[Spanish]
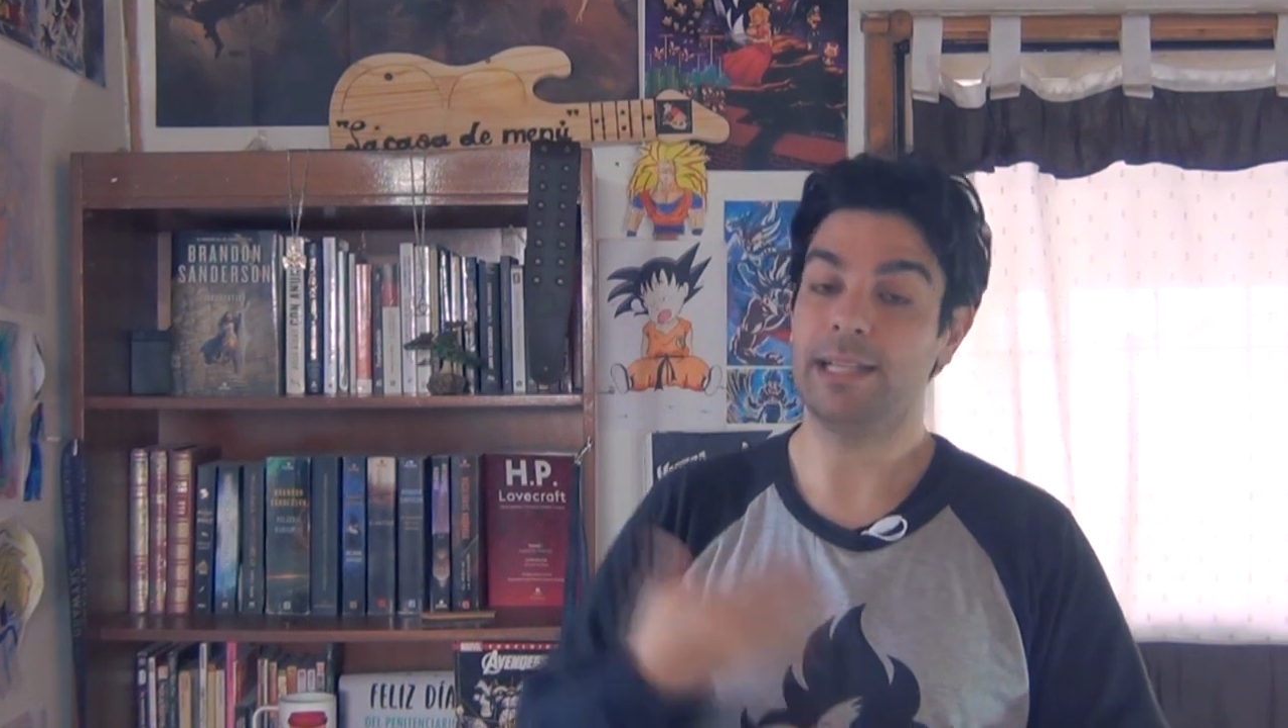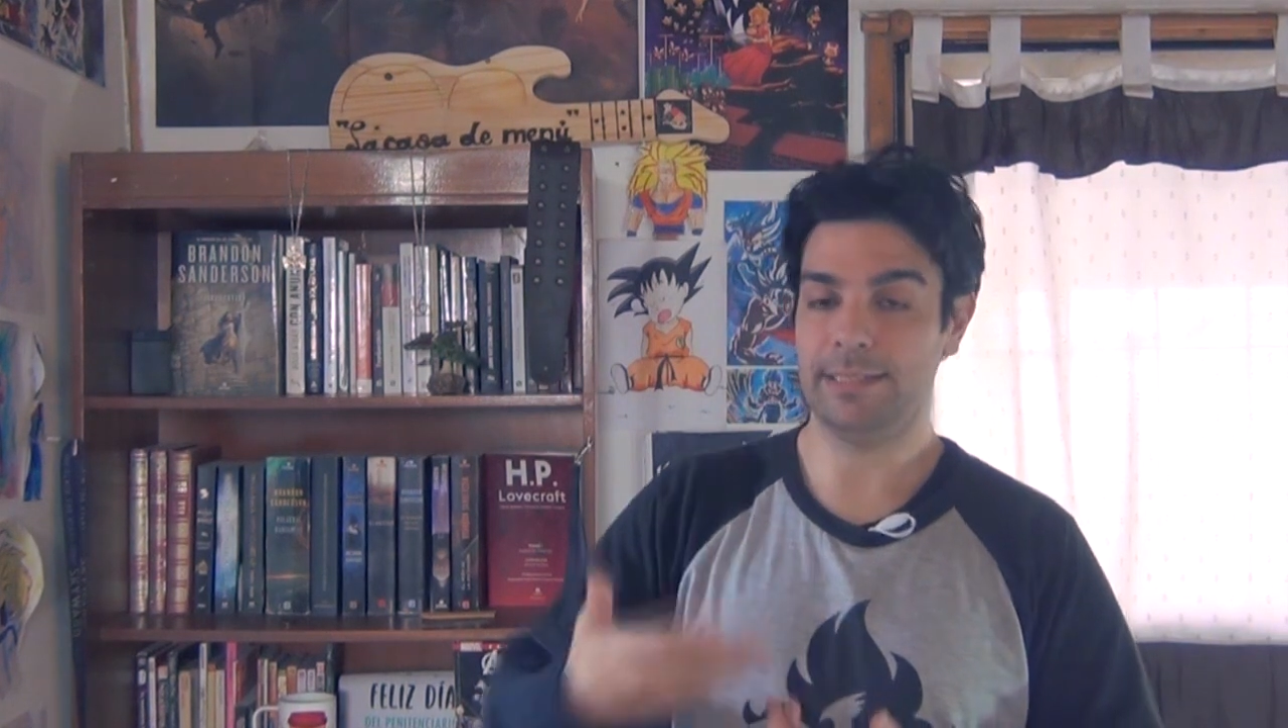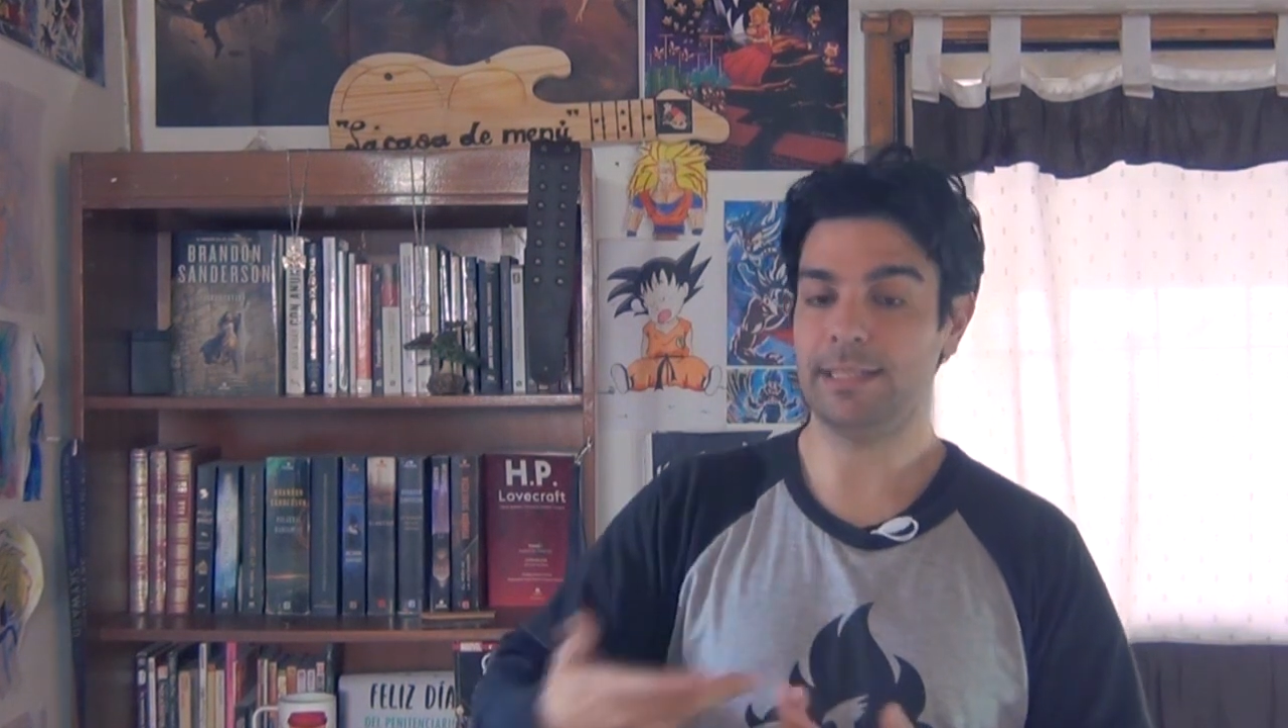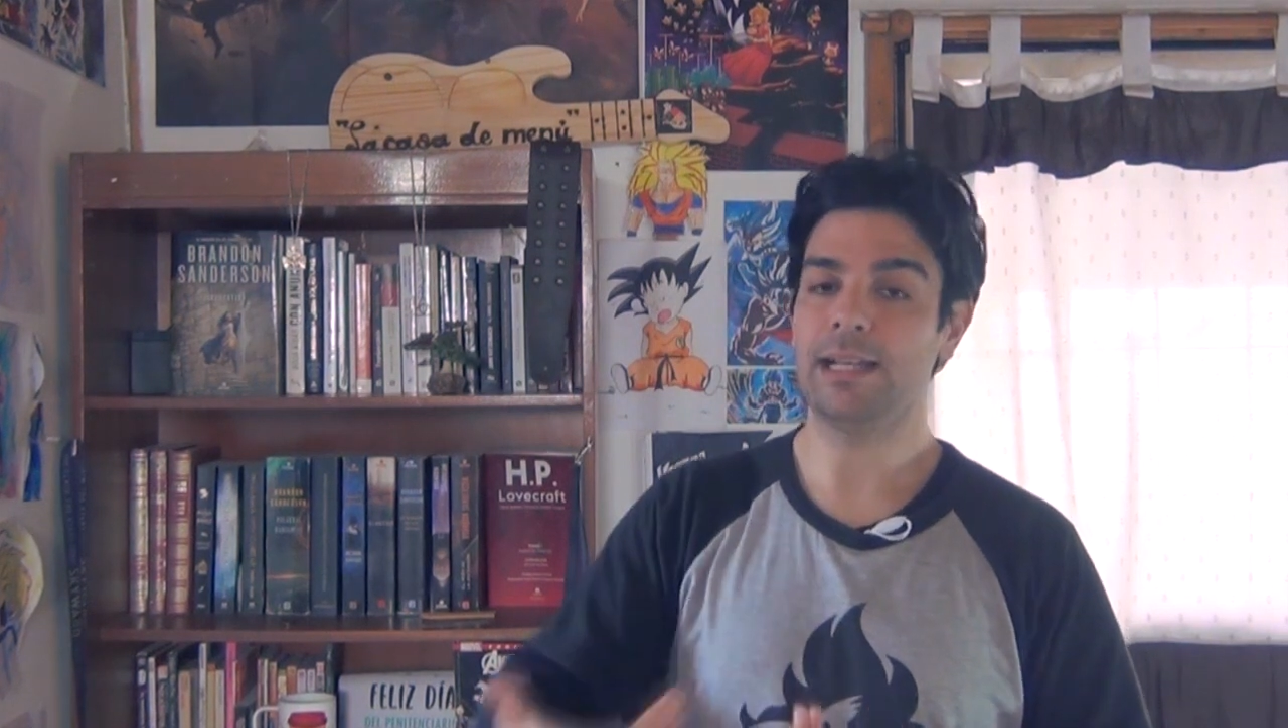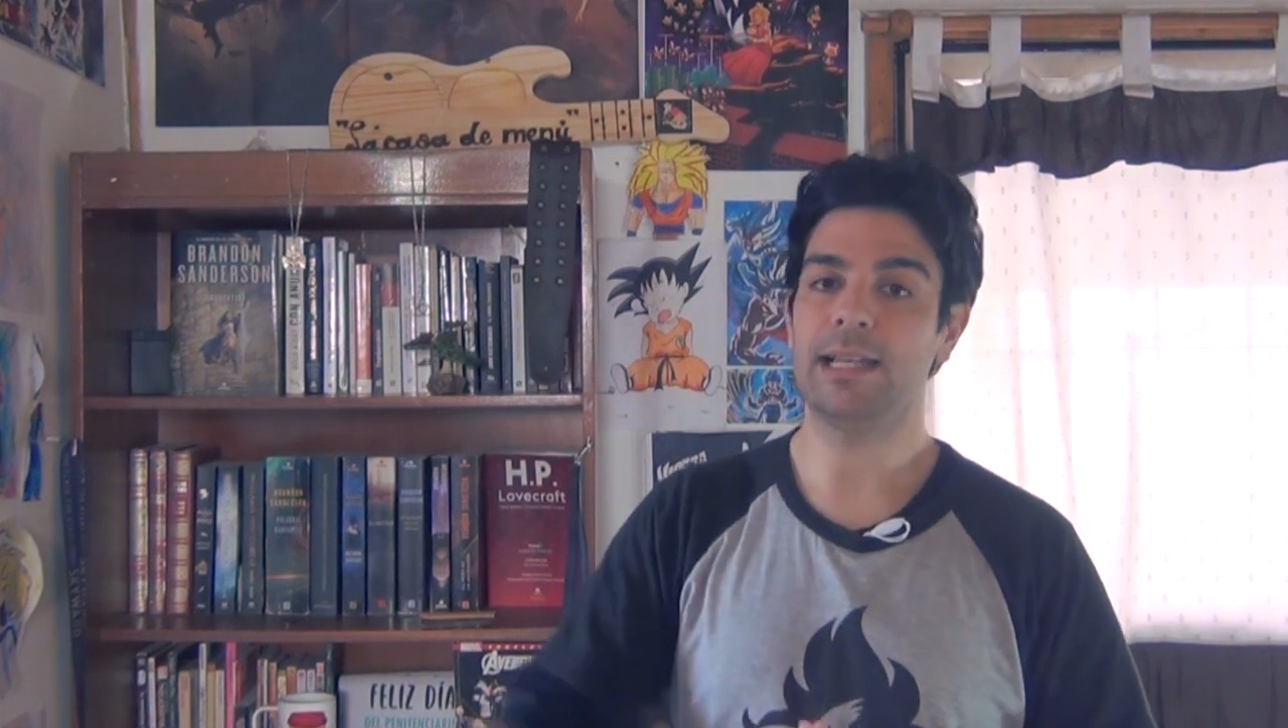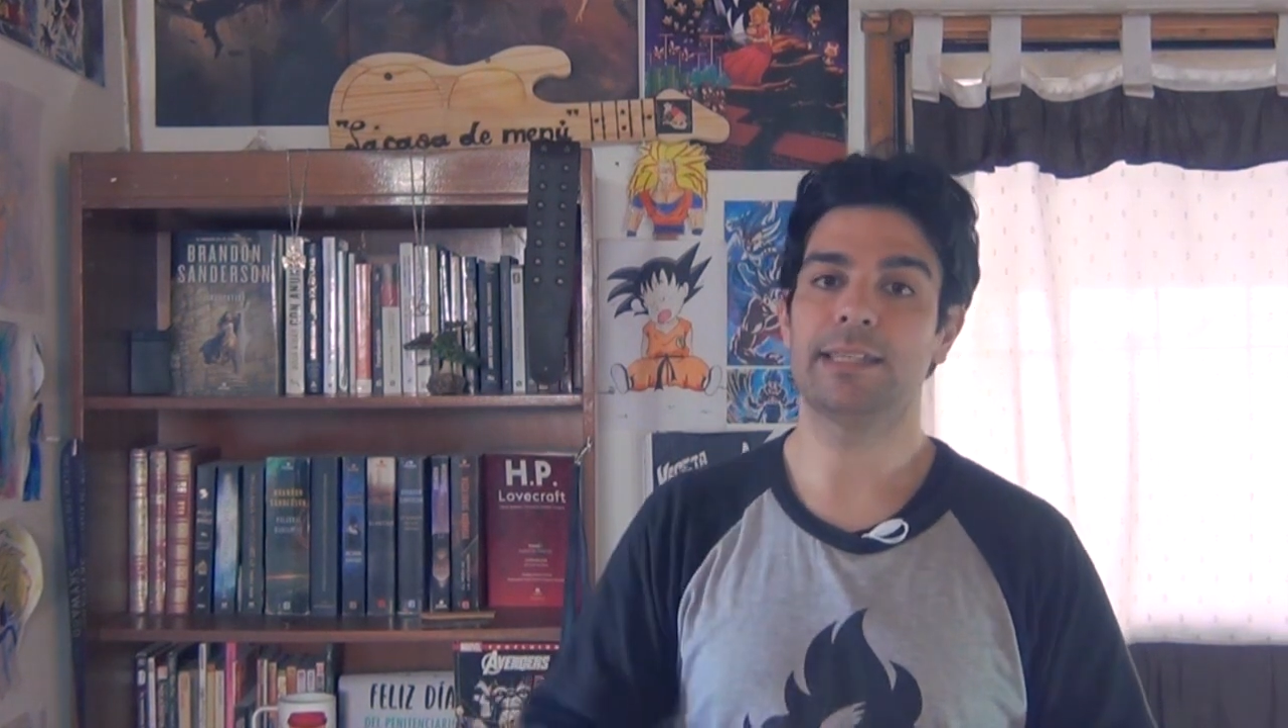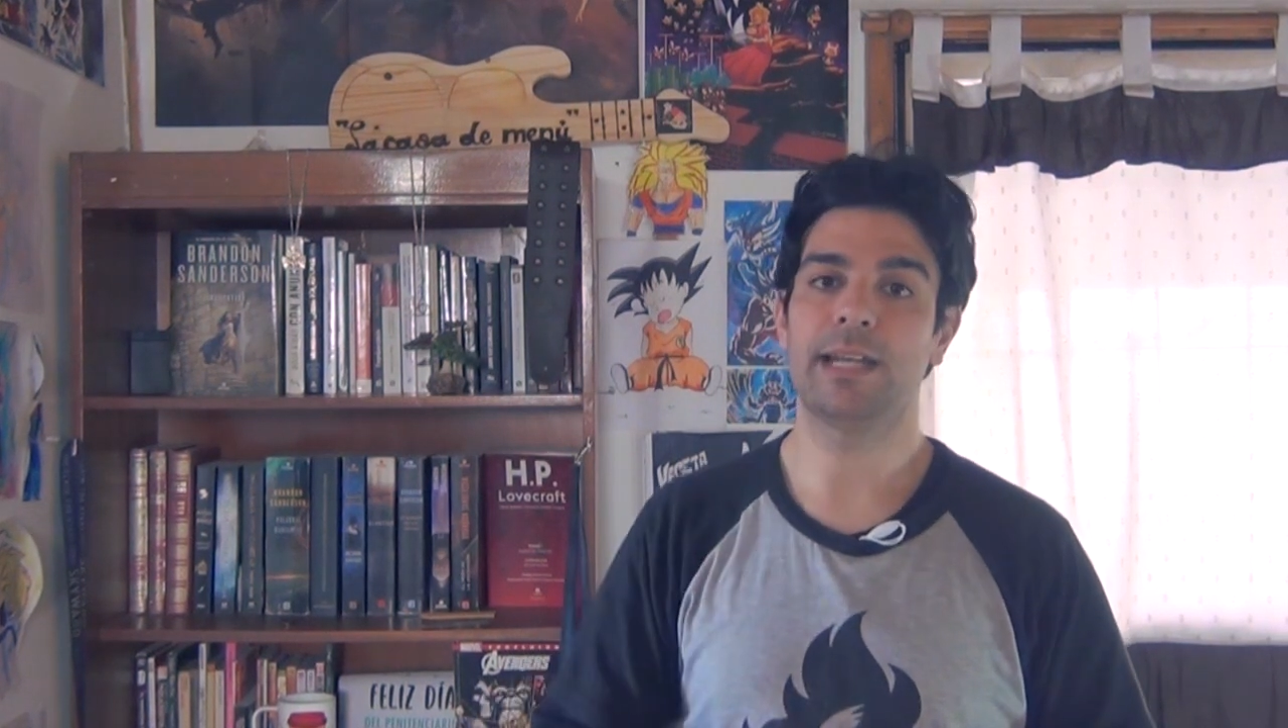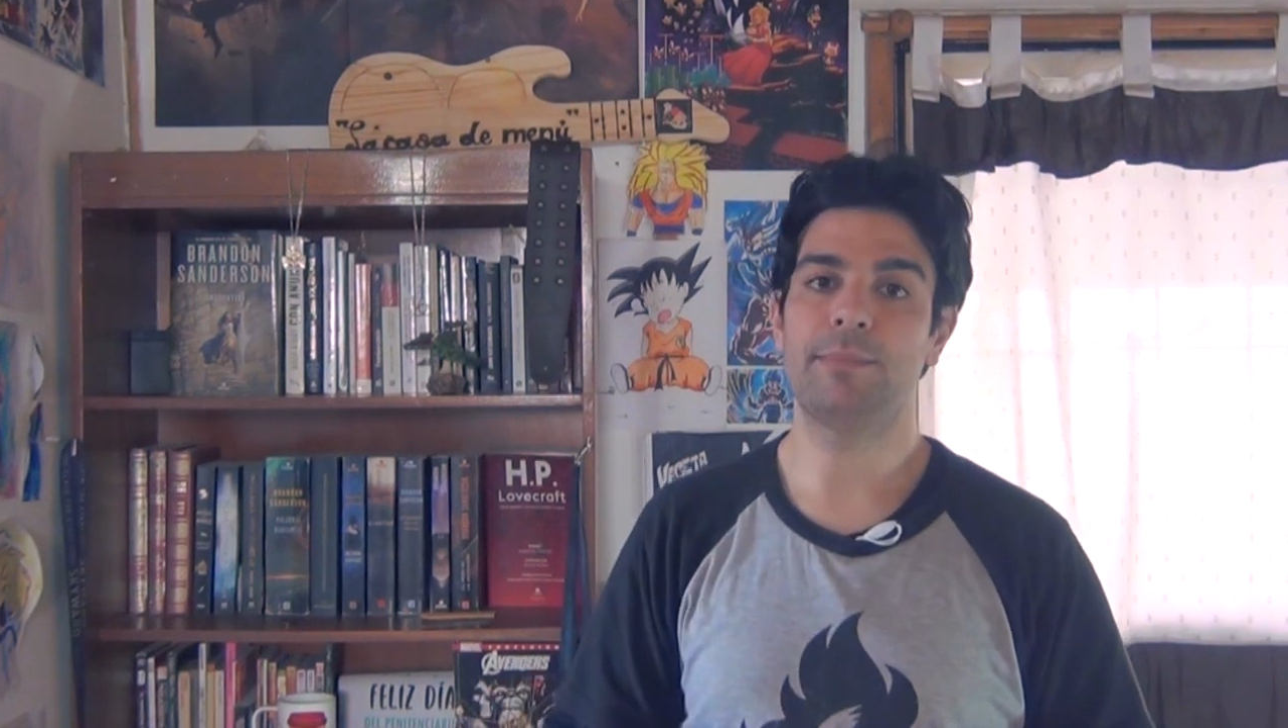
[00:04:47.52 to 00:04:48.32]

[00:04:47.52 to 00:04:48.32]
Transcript: agilizar las